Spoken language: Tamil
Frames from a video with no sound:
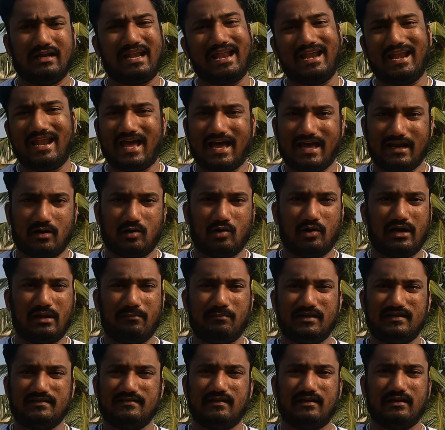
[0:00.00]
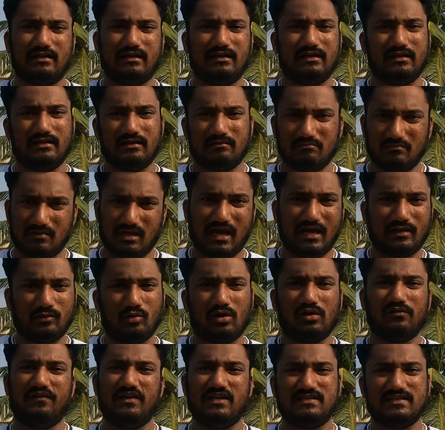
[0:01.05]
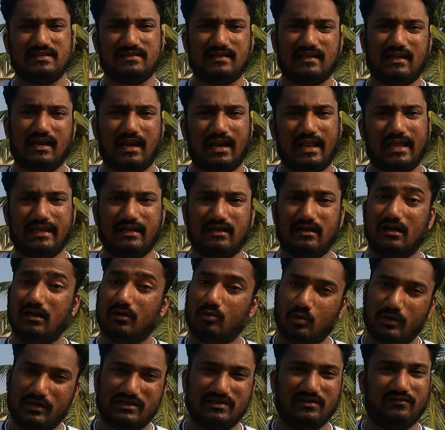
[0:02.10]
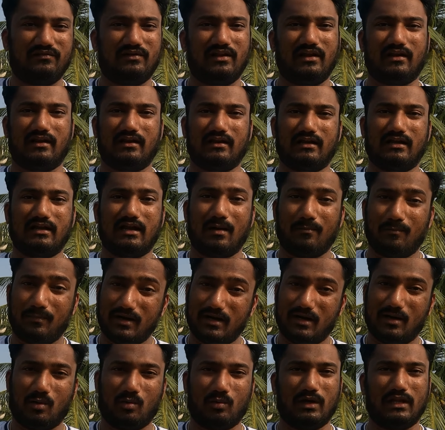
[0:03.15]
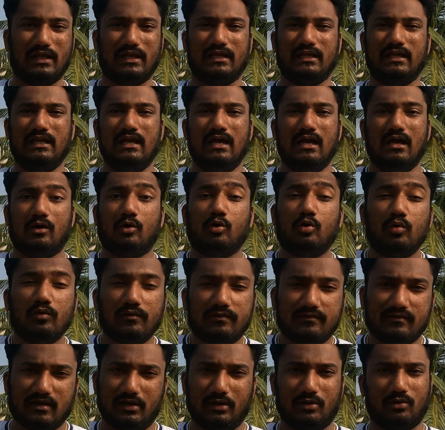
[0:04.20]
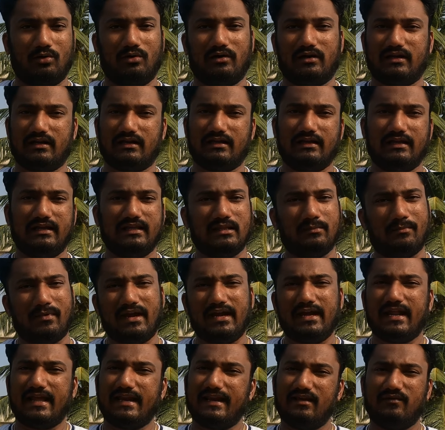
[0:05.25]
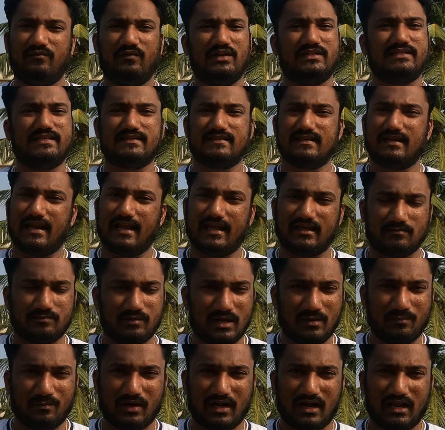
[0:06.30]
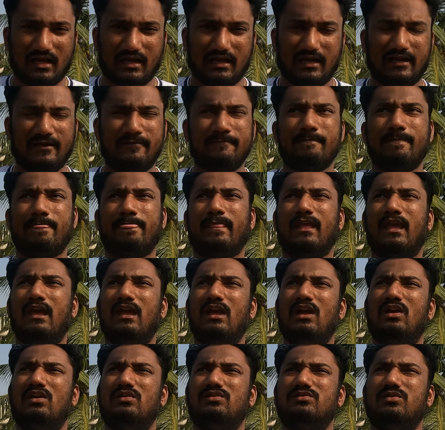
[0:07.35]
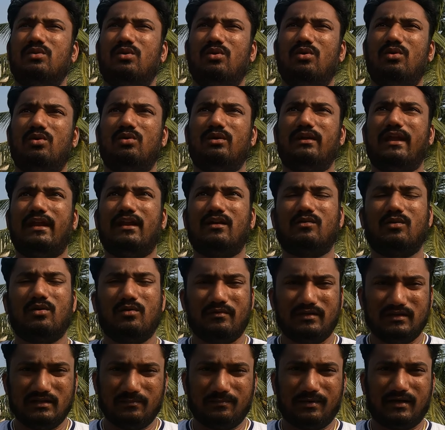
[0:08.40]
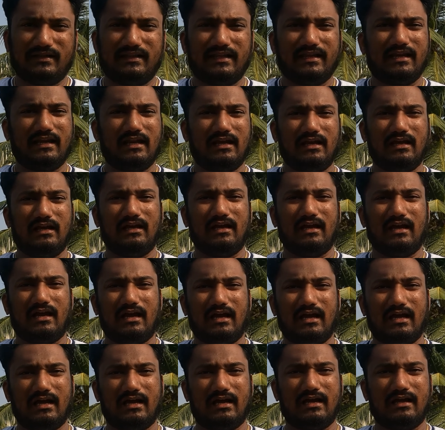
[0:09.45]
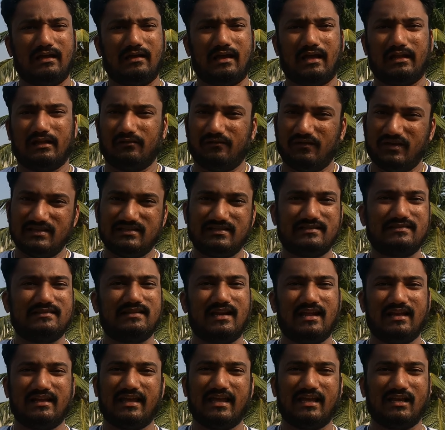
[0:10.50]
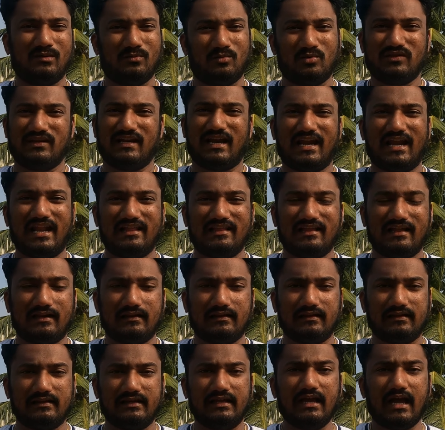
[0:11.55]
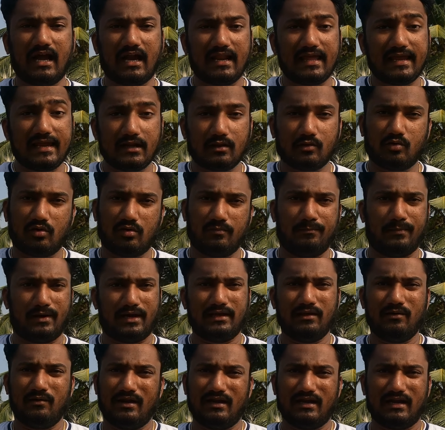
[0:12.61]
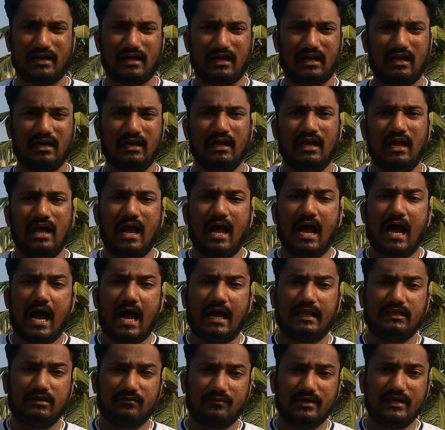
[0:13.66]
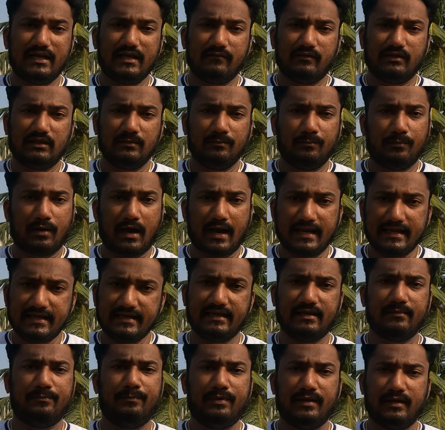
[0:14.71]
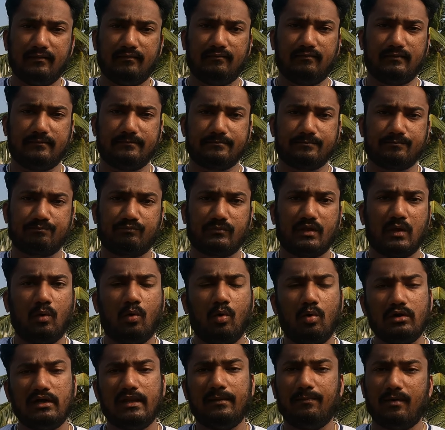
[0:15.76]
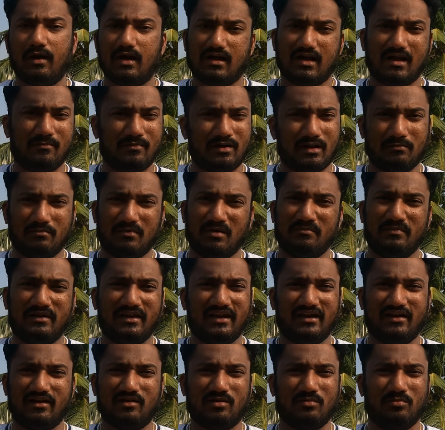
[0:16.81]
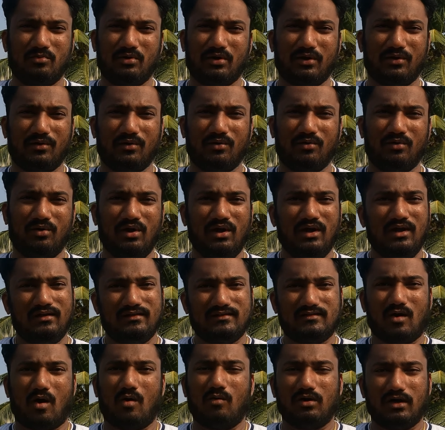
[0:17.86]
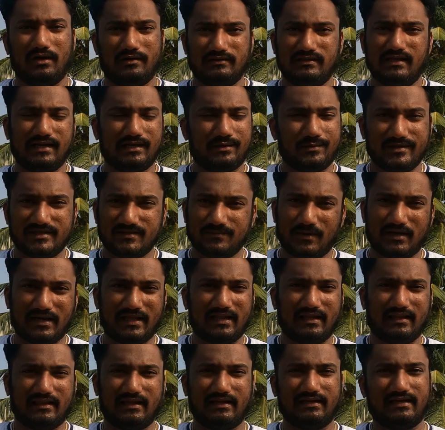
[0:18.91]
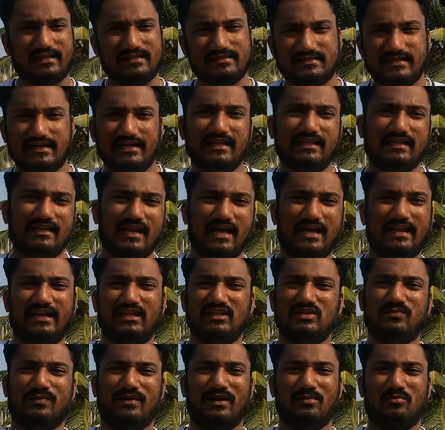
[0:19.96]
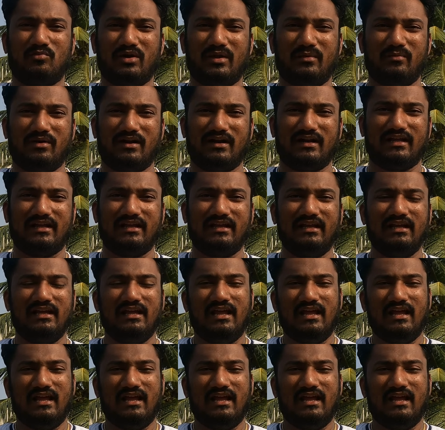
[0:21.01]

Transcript: நல்ல ஏரோடைனமிக்ஸ் இருக்குது அதோட ஃபீச்சர்ஸ் எல்லாம் லைக் குயிக் ஷிஃப்டர் இருக்குது அப் அண்ட் டவுனு க்ரூஸ் கண்ட்ரோல் இருக்குது இந்த மாதிரி நிறைய ஃபீச்சர்ஸ் எல்லாம் எக்ஸ்பிளைன் பண்ணாங்க ஸோ எனக்கும் வந்து பார்த்திங்கன்னா uh, அந்த ஃபீச்சர்ஸ் எல்லாம் கேட்கும் நல்லா தான் இருந்தது ஆனால் எனக்கு ஒரு பயம் என்னென்னா அந்த வண்டி வந்து பயங்கர பெருசு ஓட்டி பார்க்காம நம்ம எப்படி எடுக்க முடியும் ஸோ அவங்கள வந்து ரிக்வெஸ்ட் பண்ணியிருந்தேன் டெஸ்ட் ரைடு எதனா அரேஞ்ச் பண்ண முடியுமான்னு